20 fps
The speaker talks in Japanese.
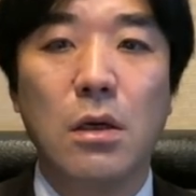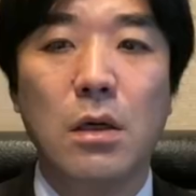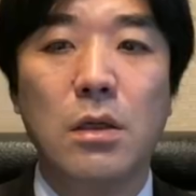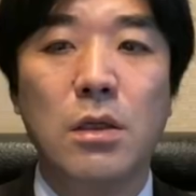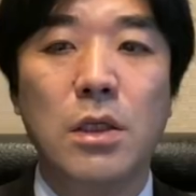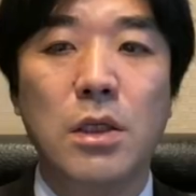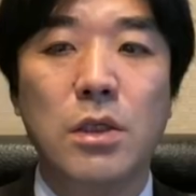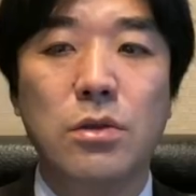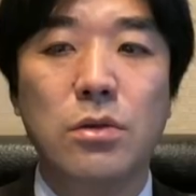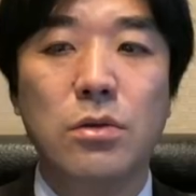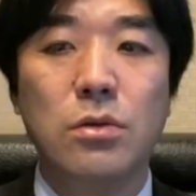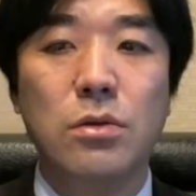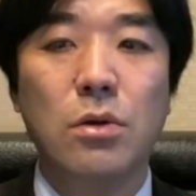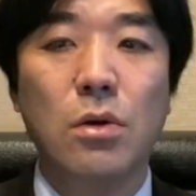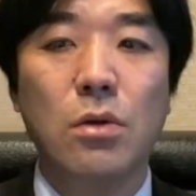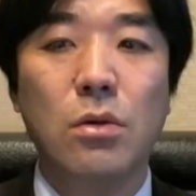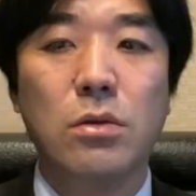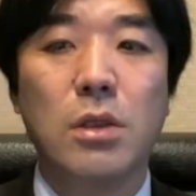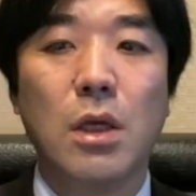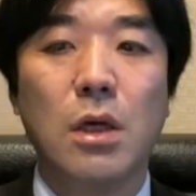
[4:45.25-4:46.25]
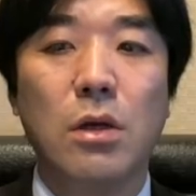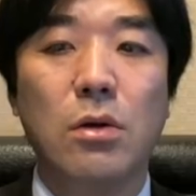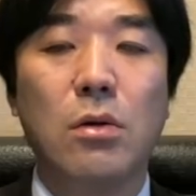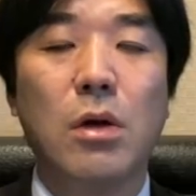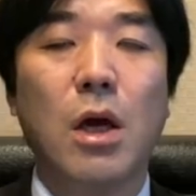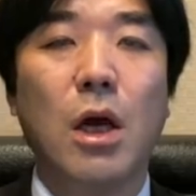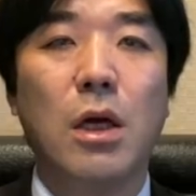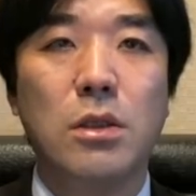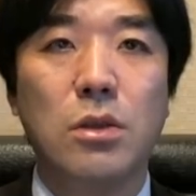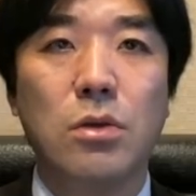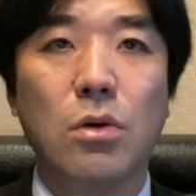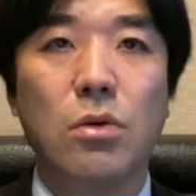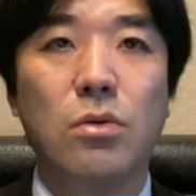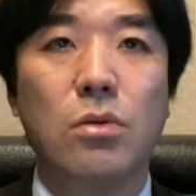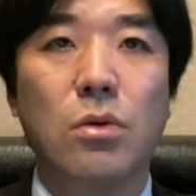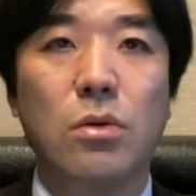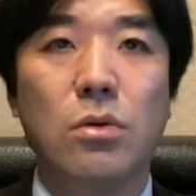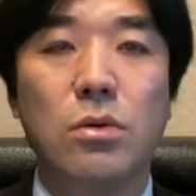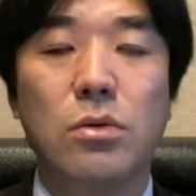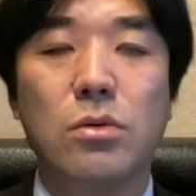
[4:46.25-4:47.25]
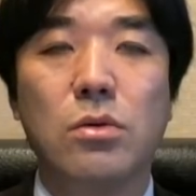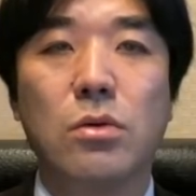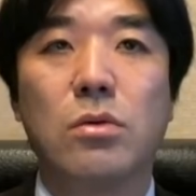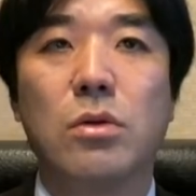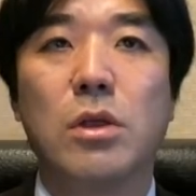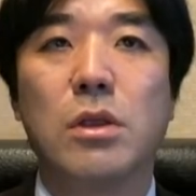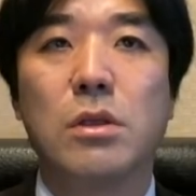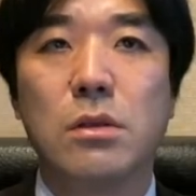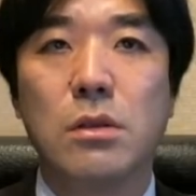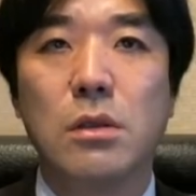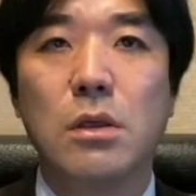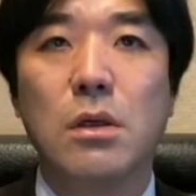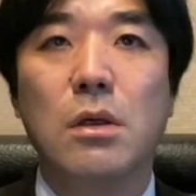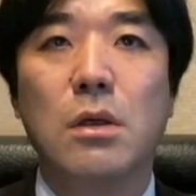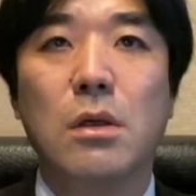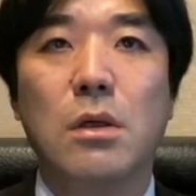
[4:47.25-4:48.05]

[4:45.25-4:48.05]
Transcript: 二重行政の解消ということです。